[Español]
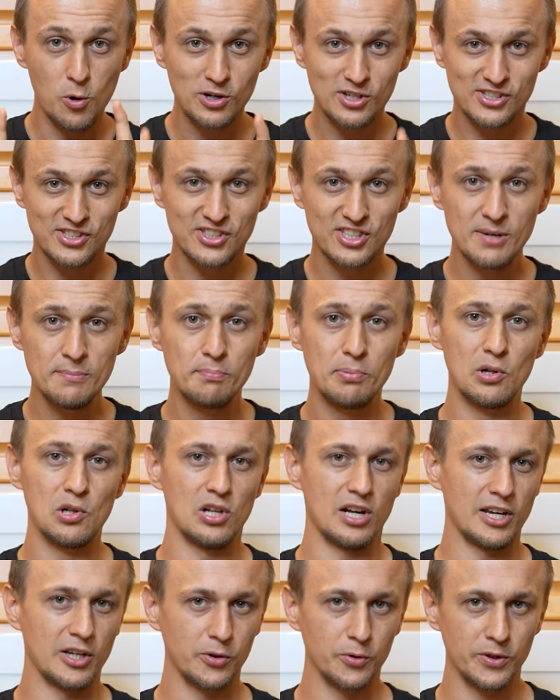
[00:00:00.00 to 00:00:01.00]
Mientras más
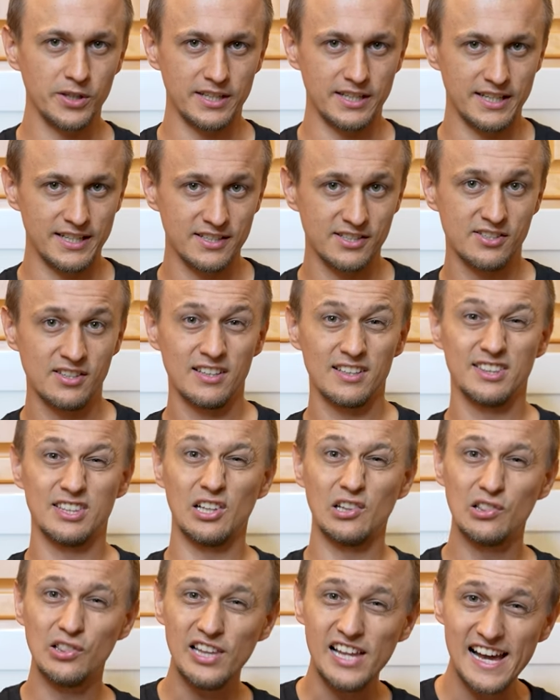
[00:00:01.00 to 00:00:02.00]
simple es la unidad,
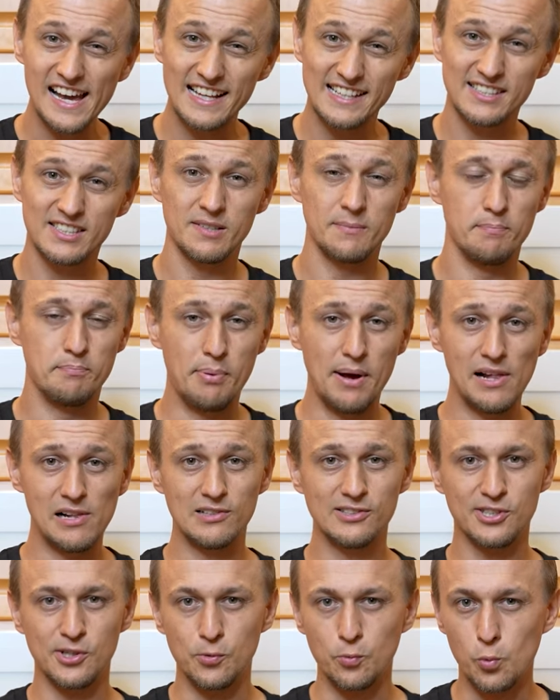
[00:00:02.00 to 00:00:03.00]
menos
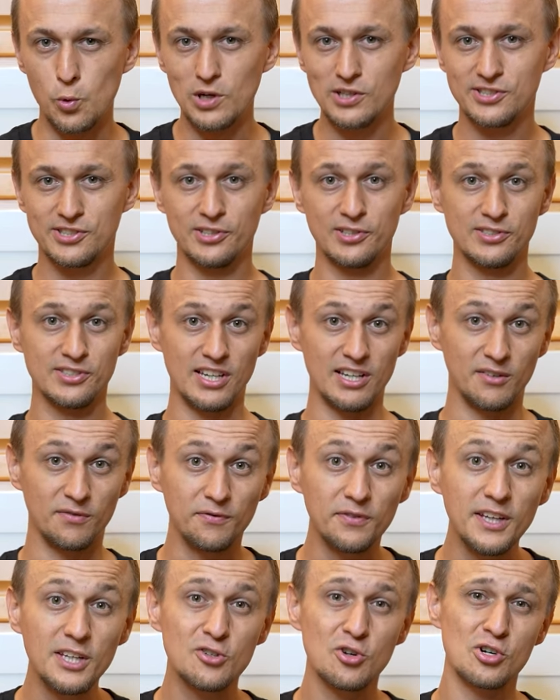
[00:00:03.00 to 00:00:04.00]
periquitos y menos funciones
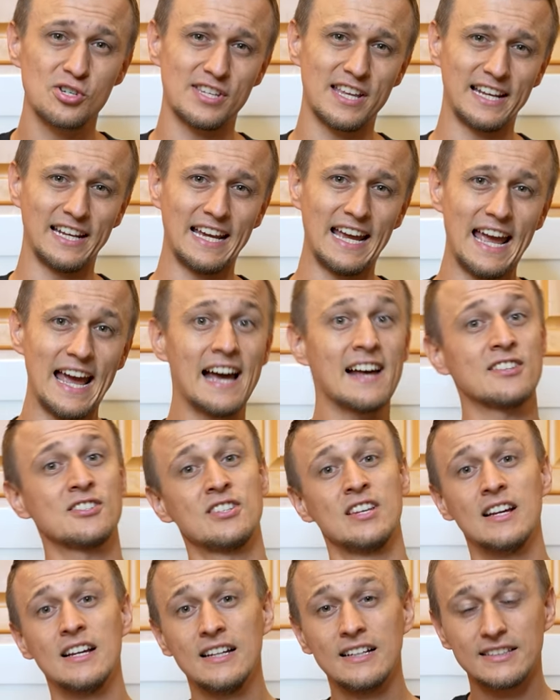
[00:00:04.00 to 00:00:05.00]
tenga,
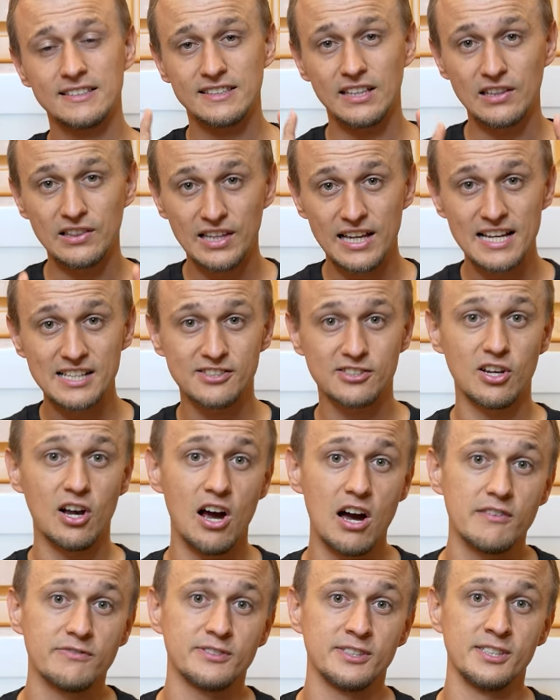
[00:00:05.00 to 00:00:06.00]
menos se
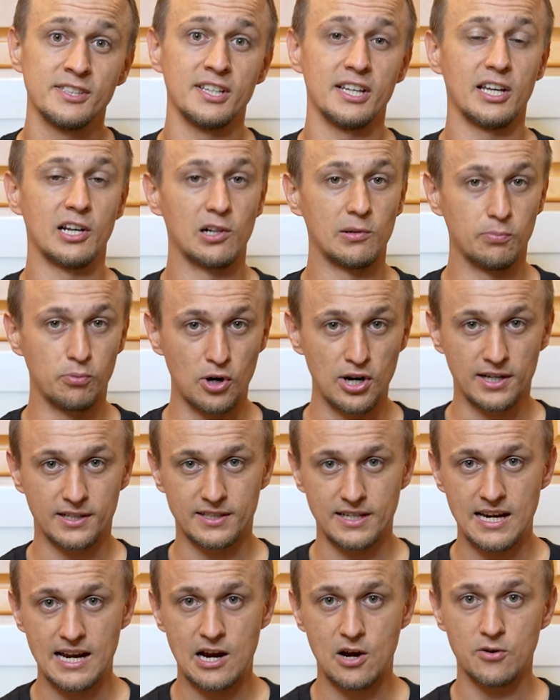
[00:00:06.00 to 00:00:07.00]
dañará y
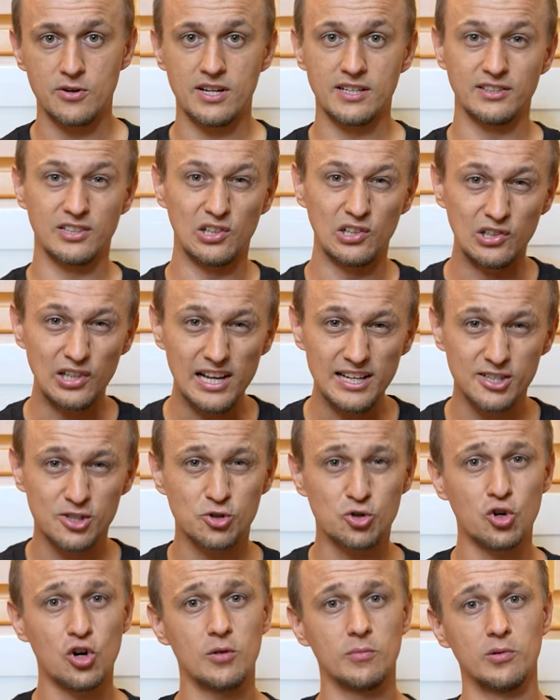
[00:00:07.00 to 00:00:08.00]
menos problemas
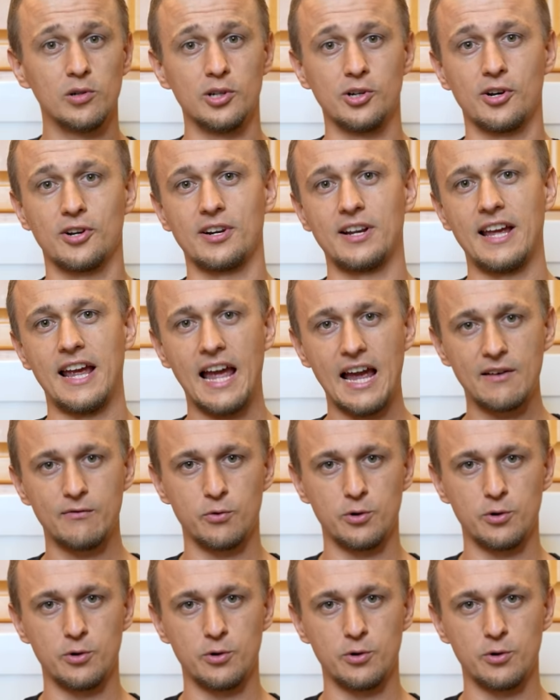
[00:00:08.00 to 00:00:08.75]
les dará.